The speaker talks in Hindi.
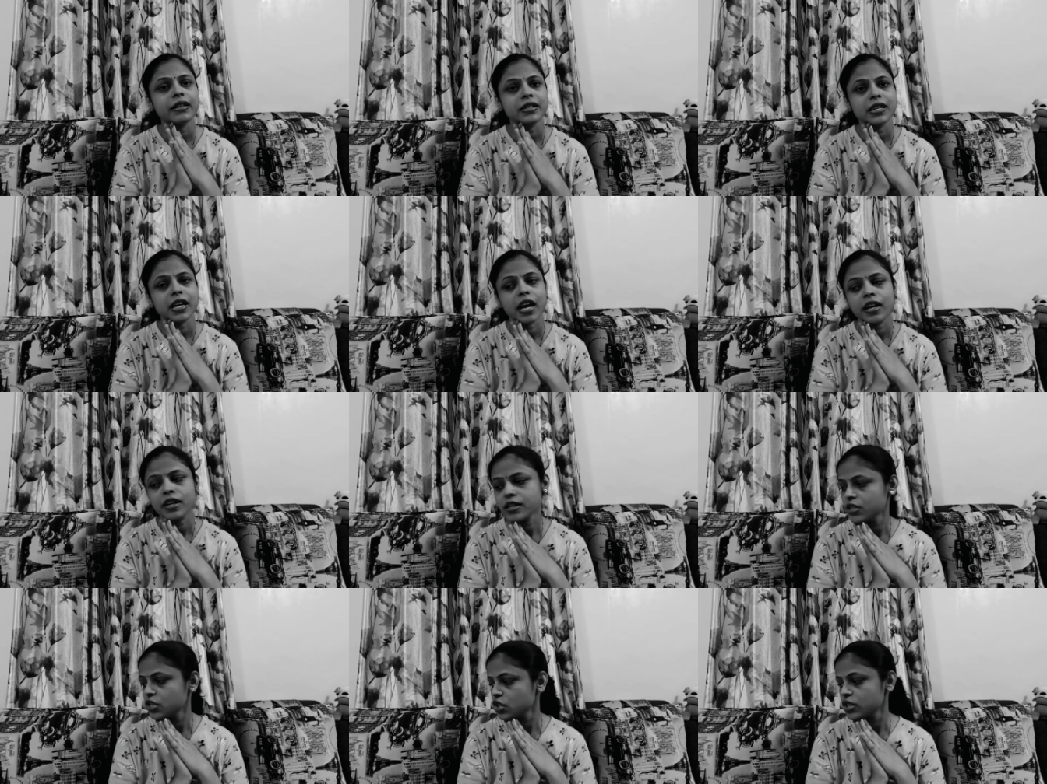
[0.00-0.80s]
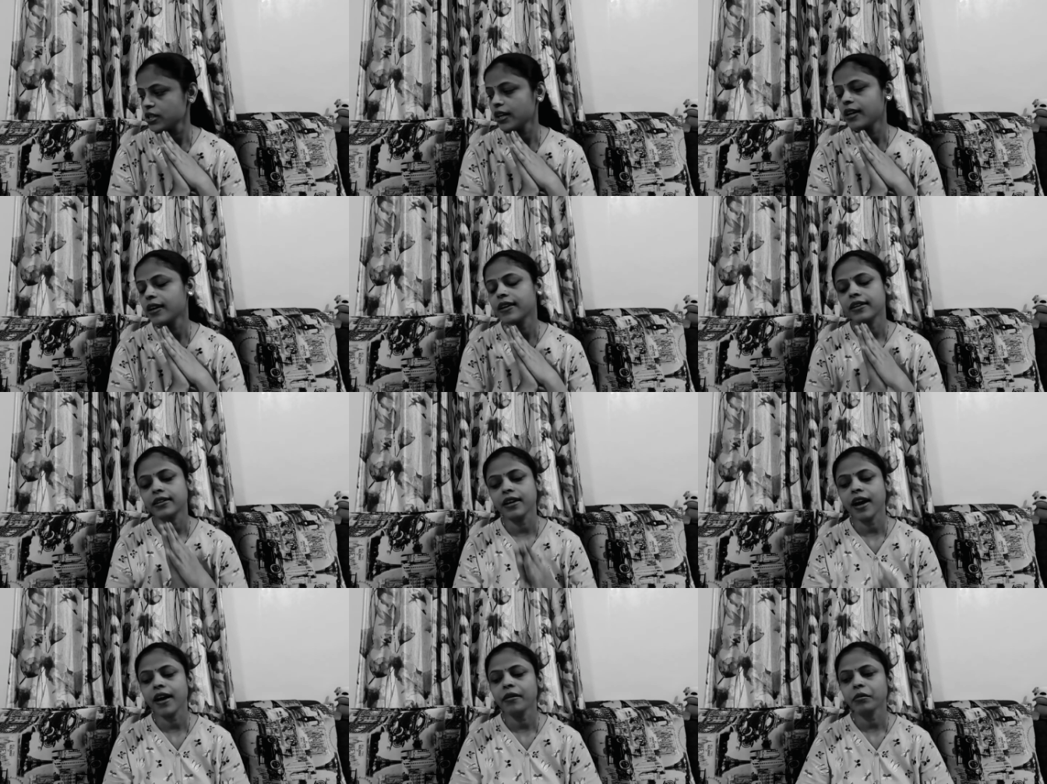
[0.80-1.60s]
सारे चीज़ें
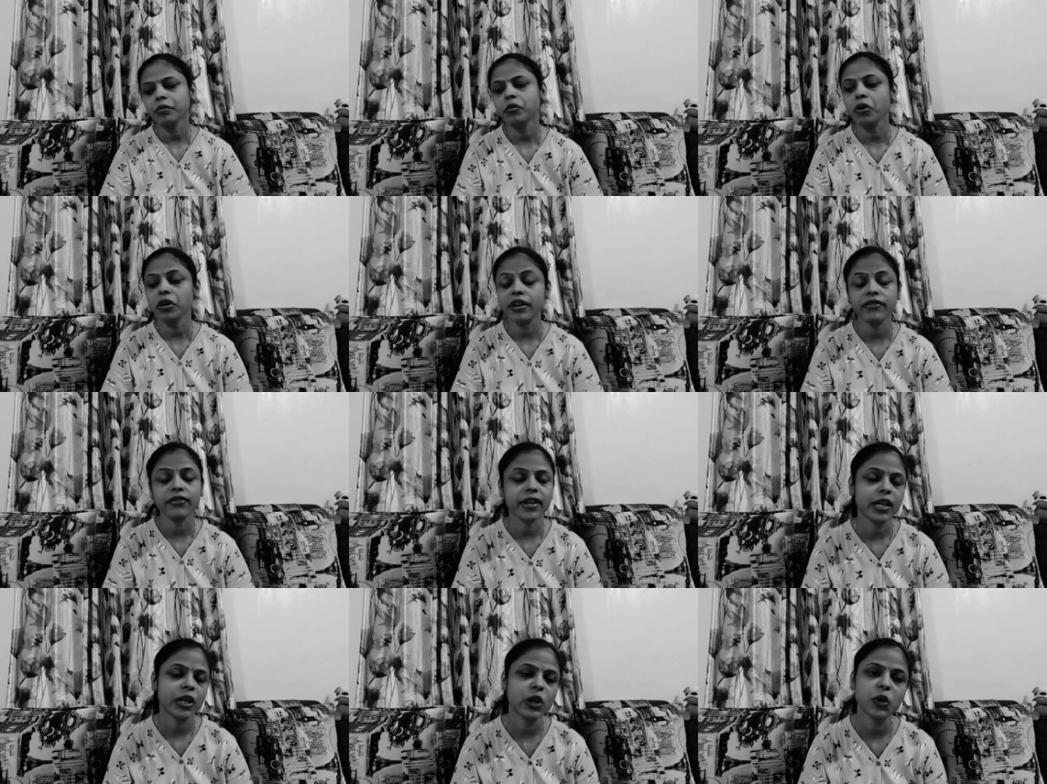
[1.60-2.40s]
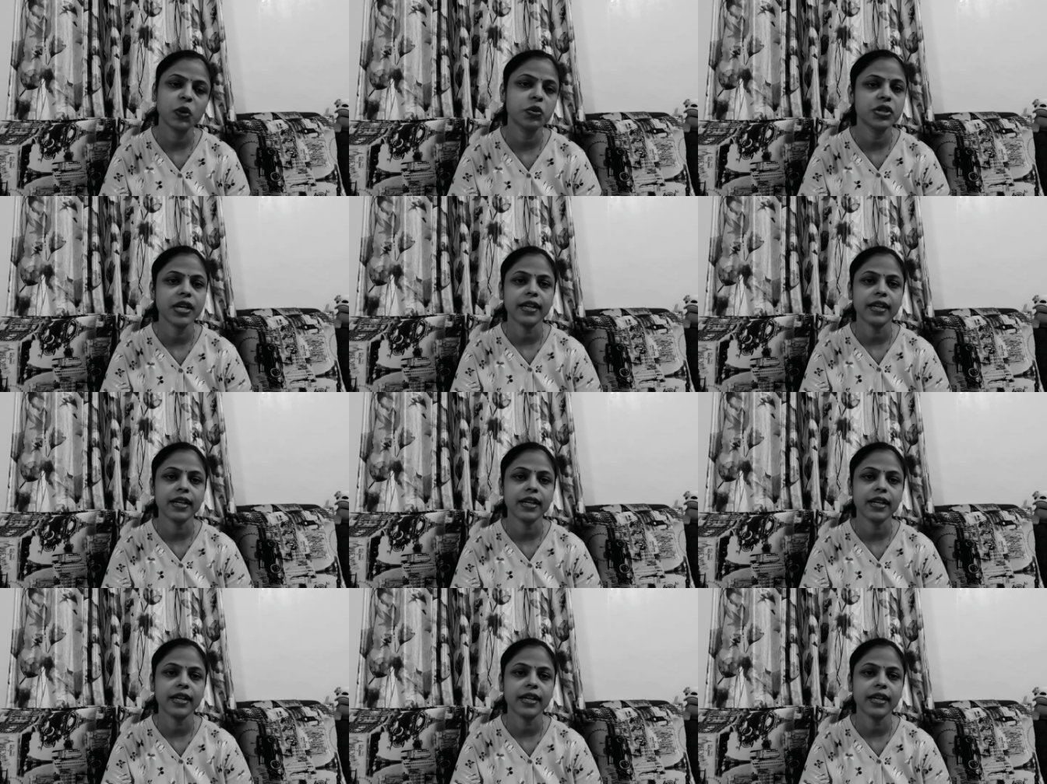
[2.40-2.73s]
करना बहुत डिफ़िकल्ट हो